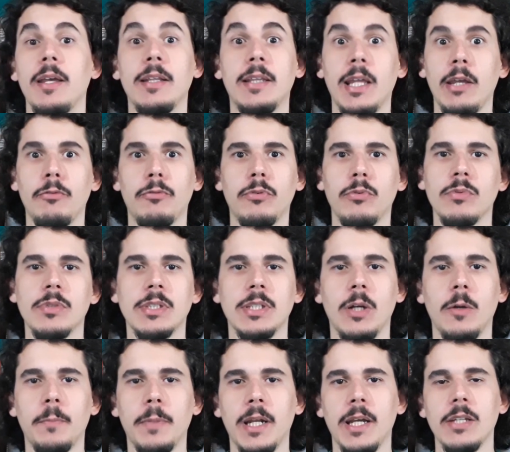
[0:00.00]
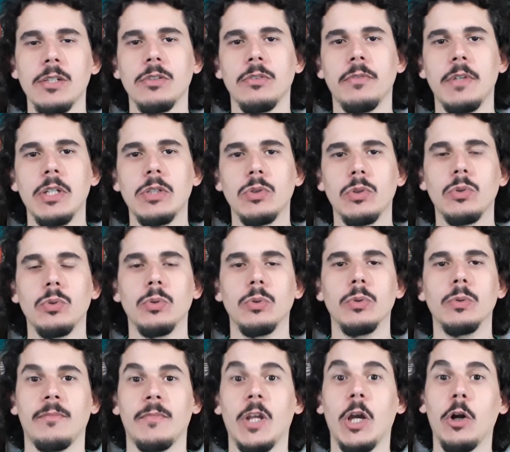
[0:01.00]
e tem função para resolver isso
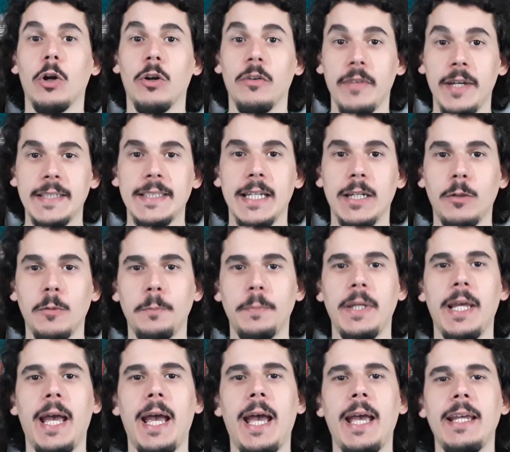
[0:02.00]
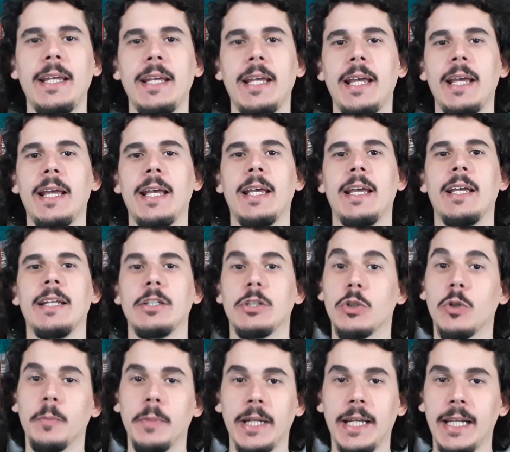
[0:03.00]
tudo. Eu conversei com o Pierre
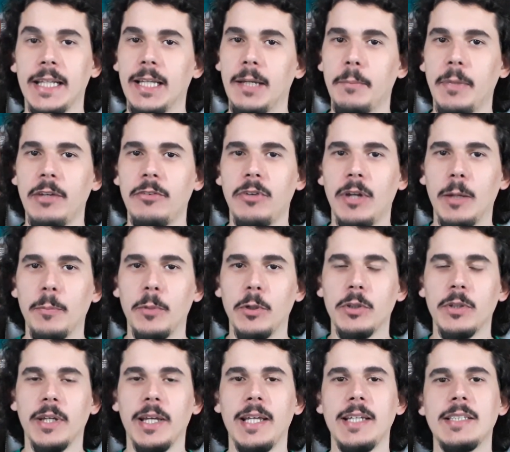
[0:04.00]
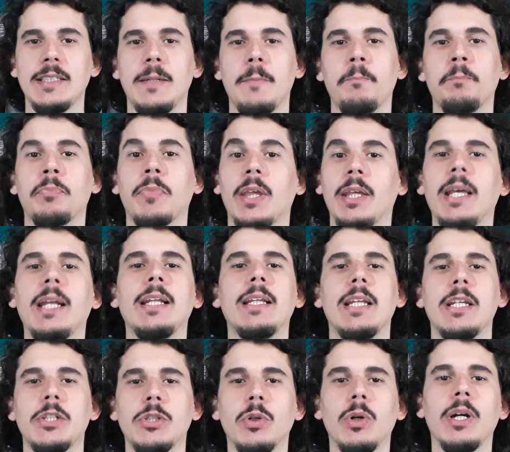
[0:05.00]
descobri que ele também fala português e ele
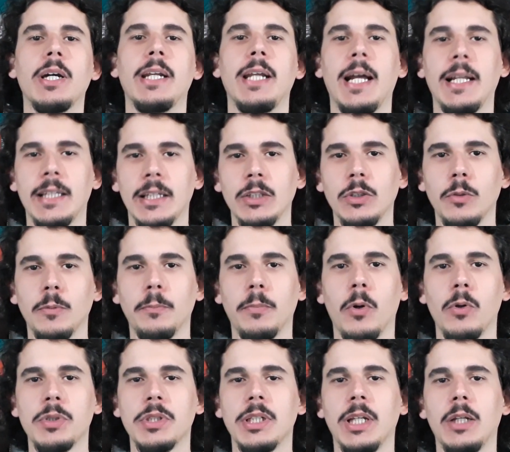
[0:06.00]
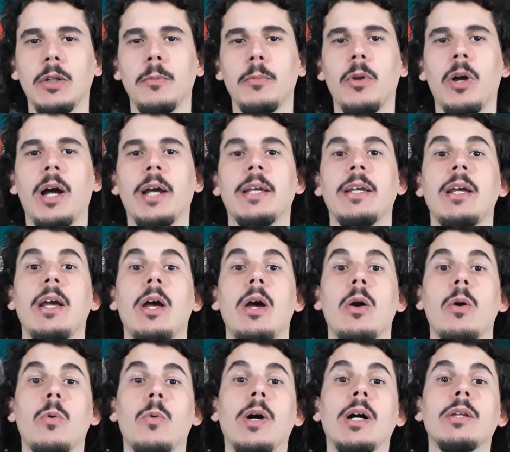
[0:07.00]
deixou criar tanto um post lá no blog
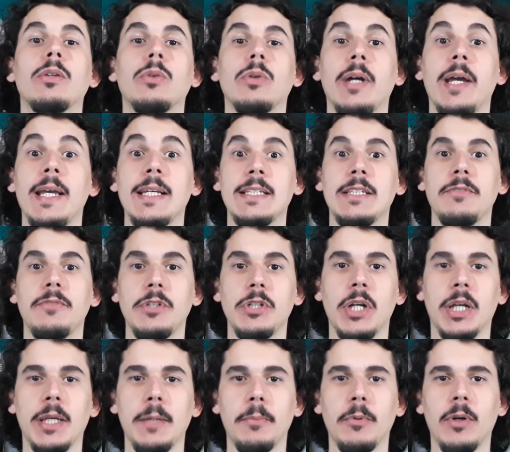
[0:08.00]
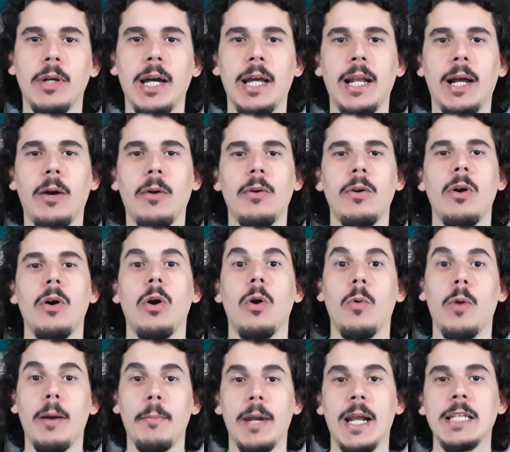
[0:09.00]
quanto esse vídeo aqui para o canal.
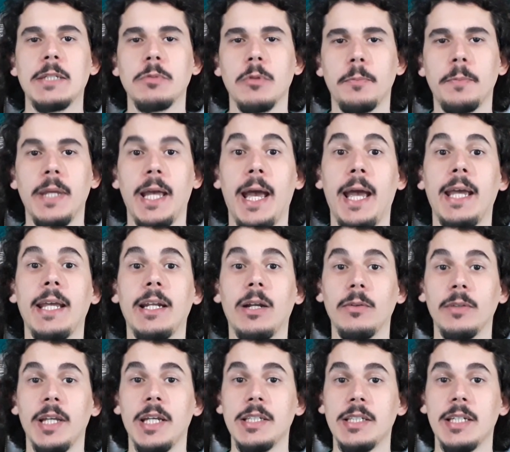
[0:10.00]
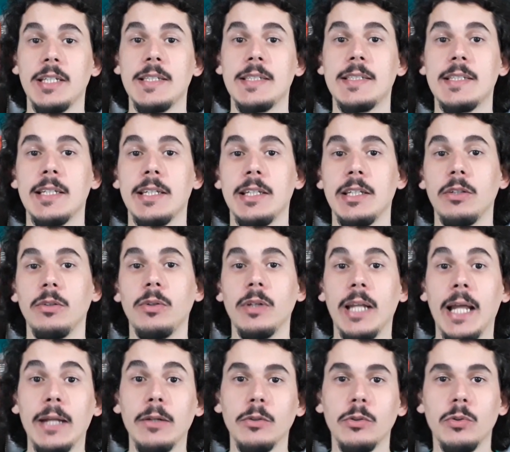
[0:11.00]
Um abraço para o Pierre, não deixem de segui-lo
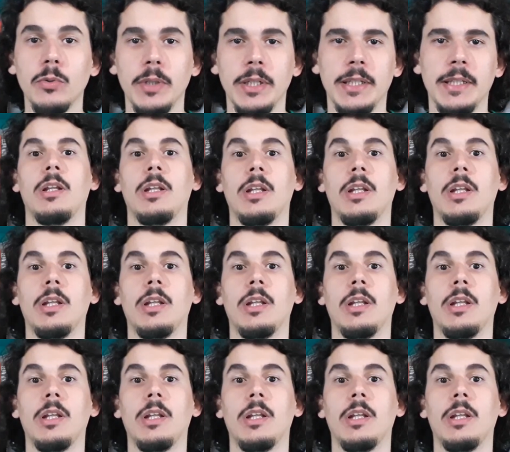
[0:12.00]
lá no Twitter.